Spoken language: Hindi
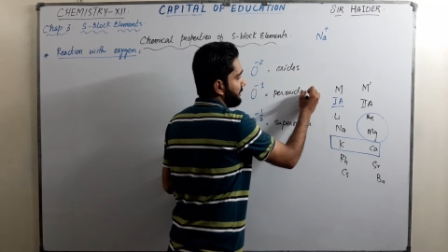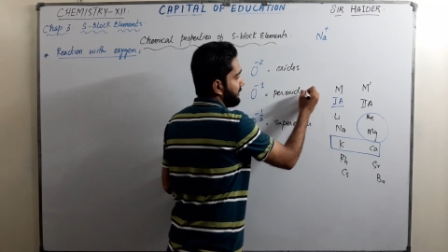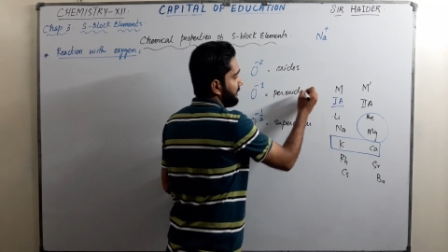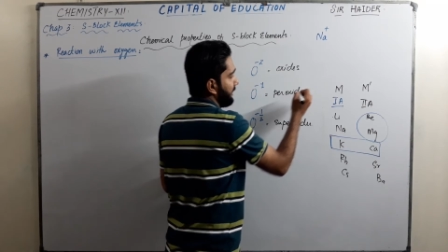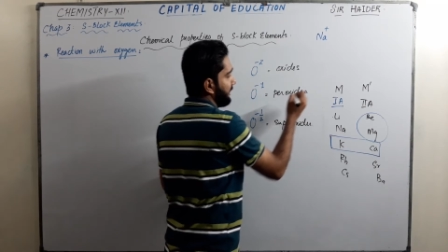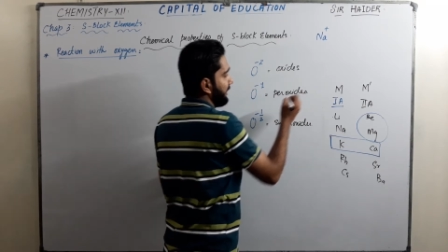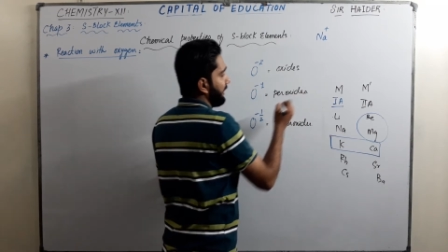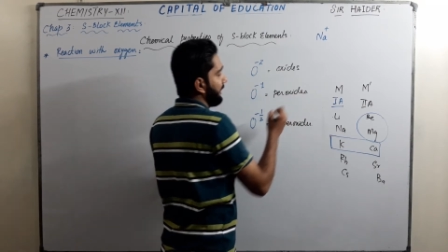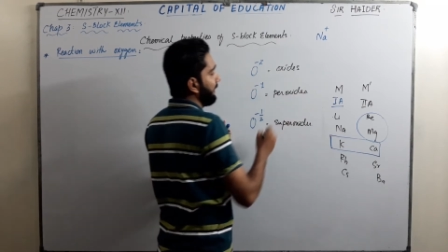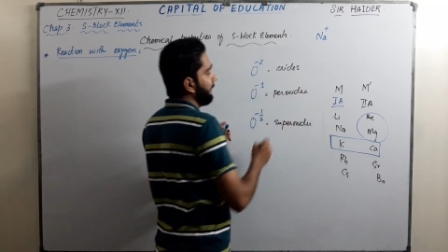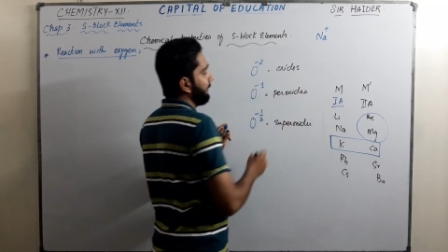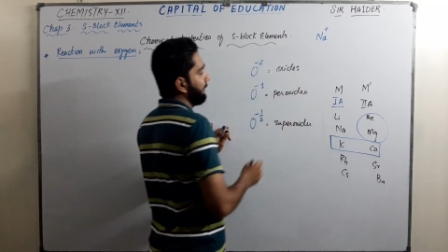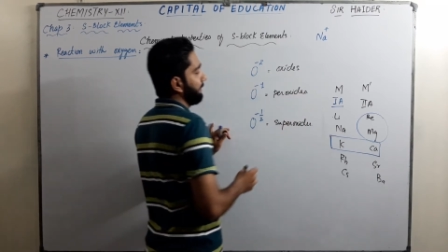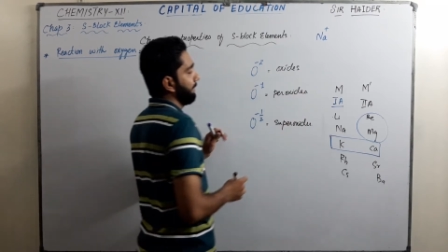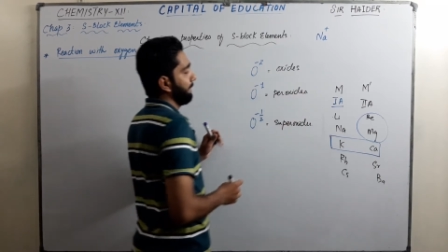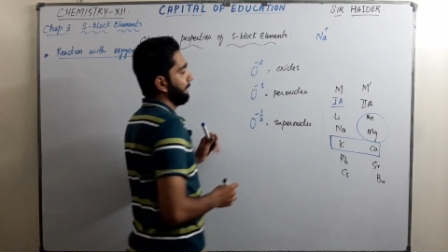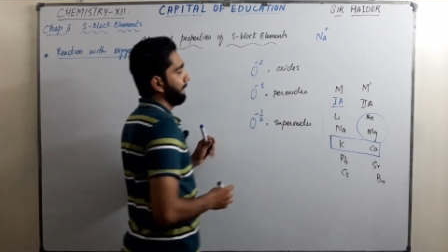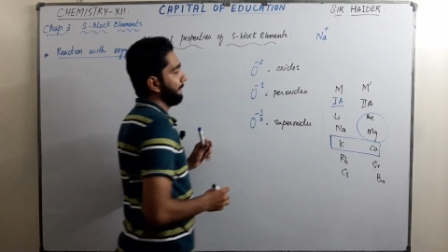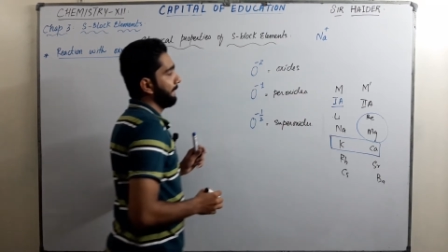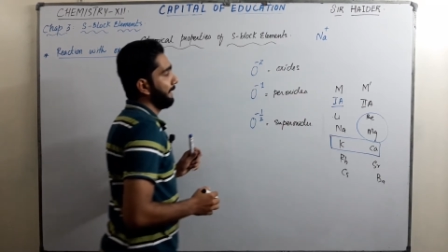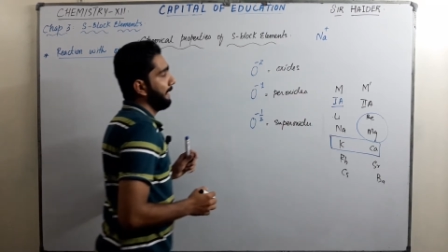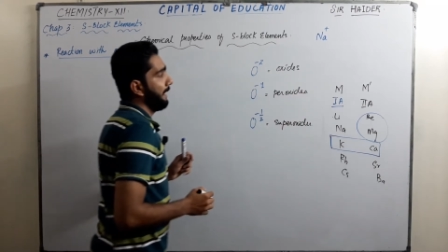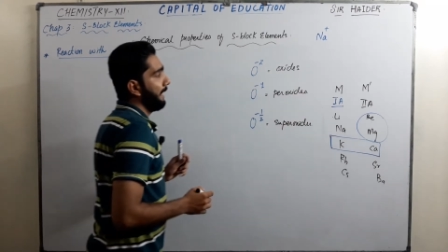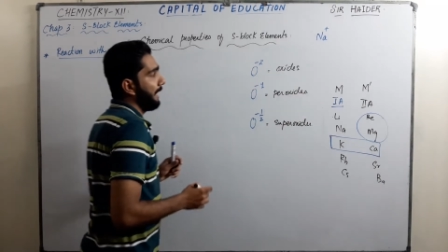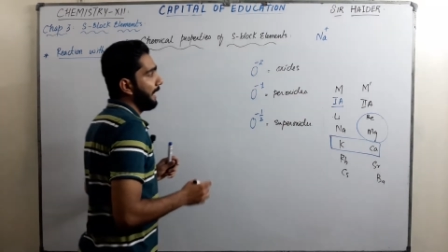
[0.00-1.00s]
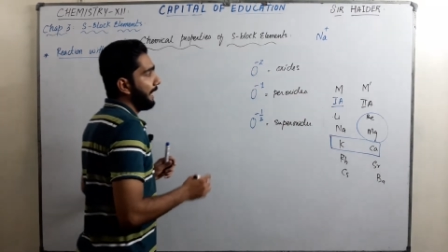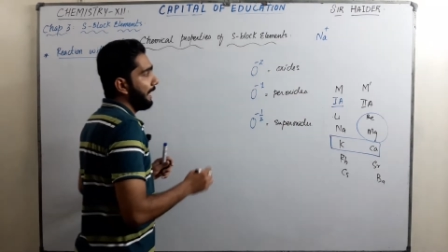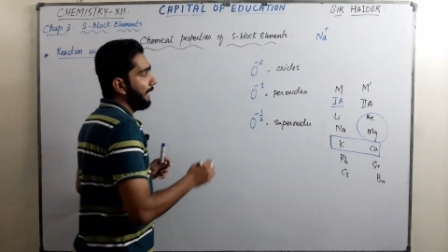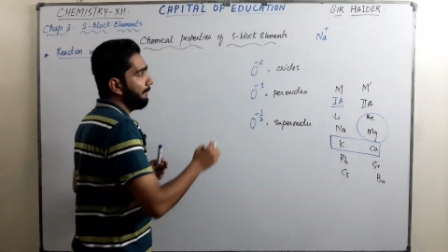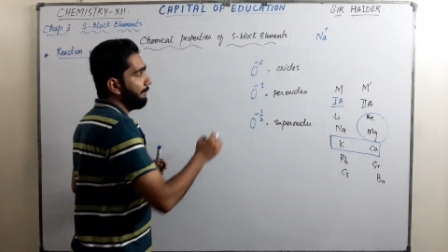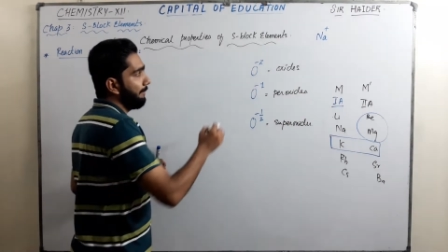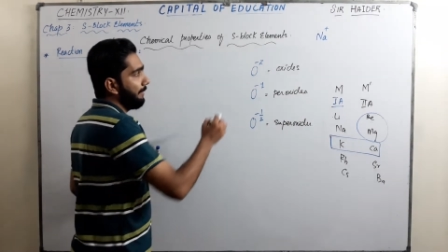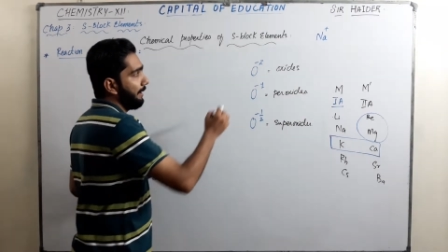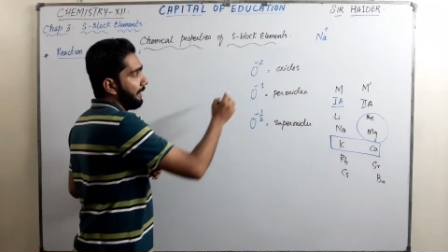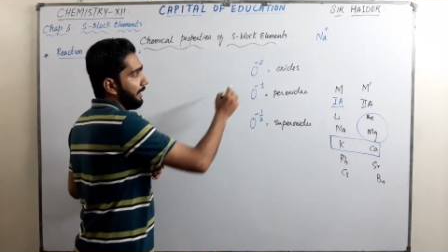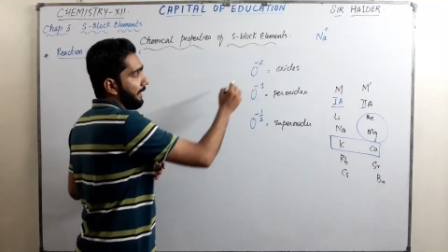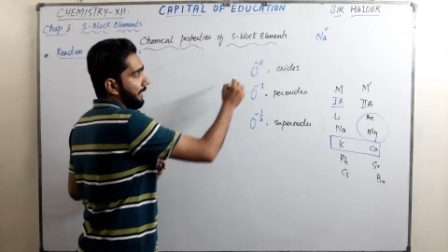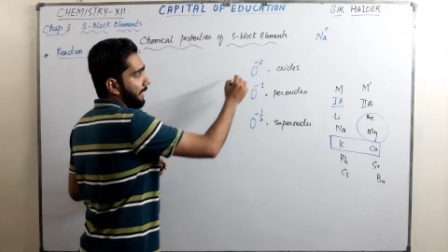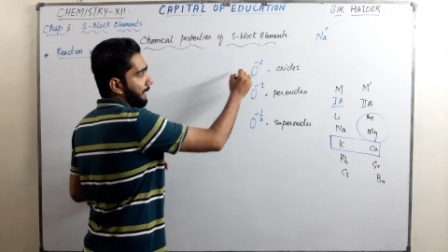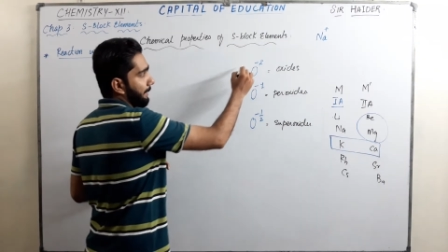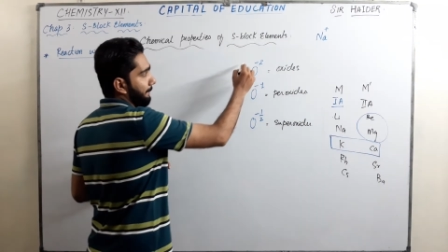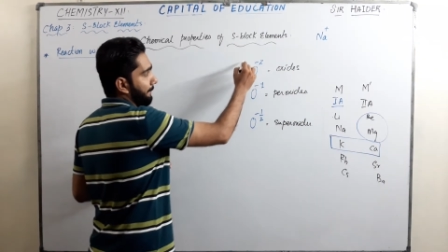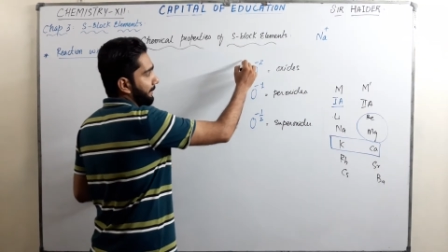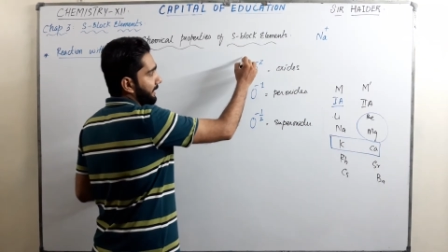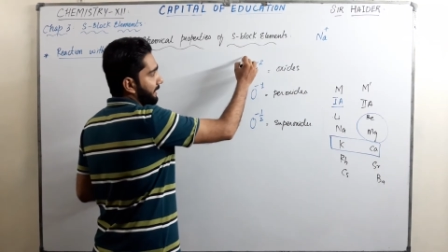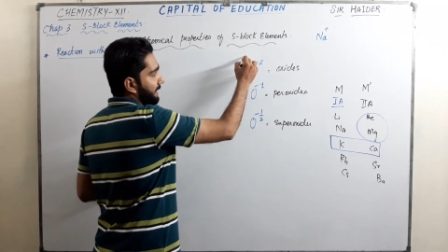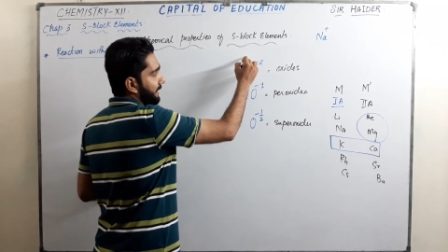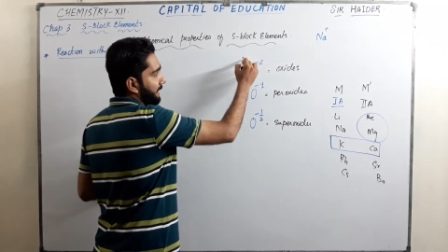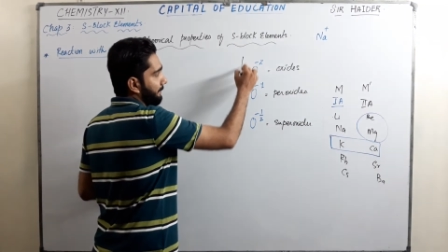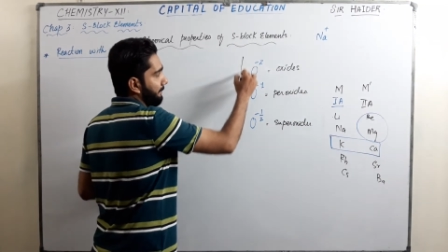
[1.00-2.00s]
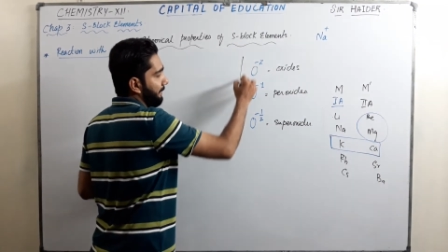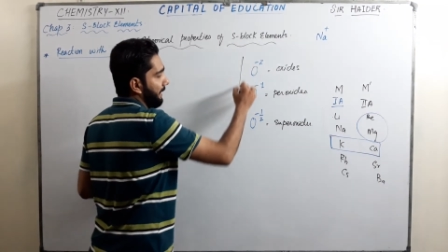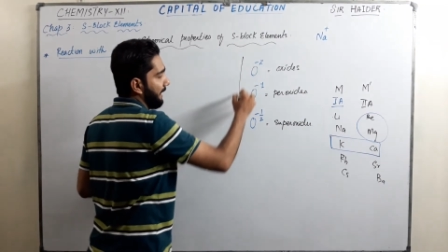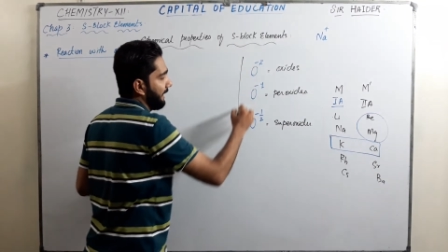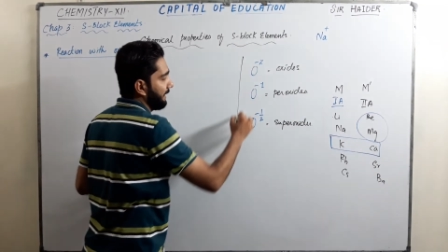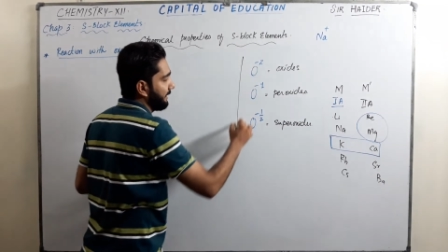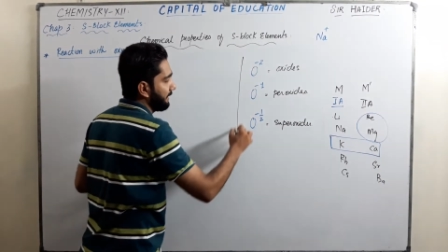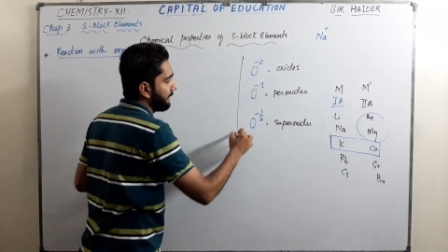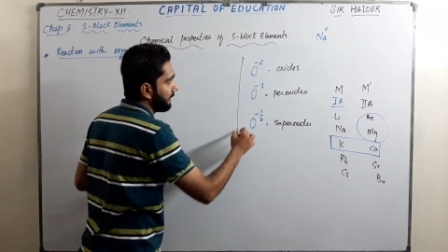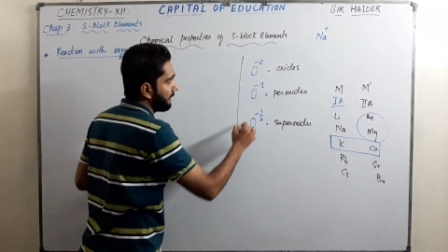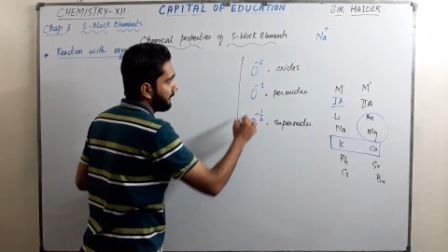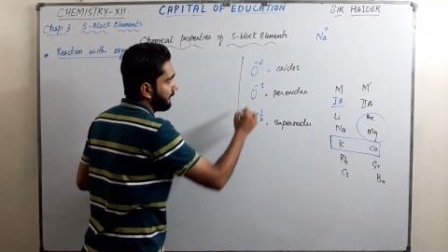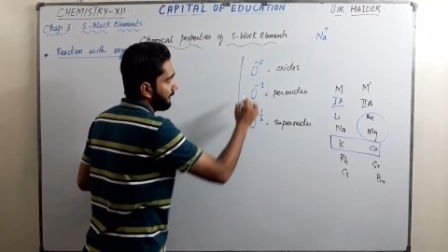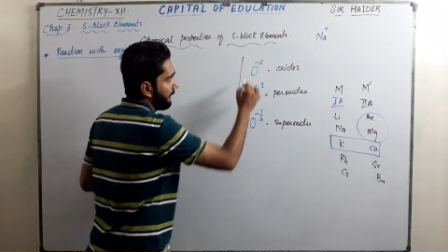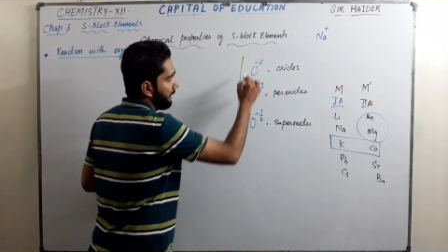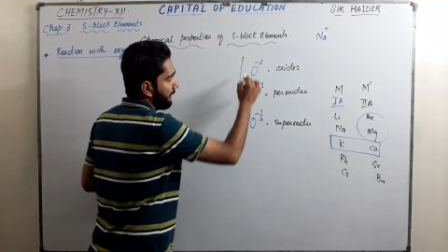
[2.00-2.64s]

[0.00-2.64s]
ठीक है अब हमें ये बात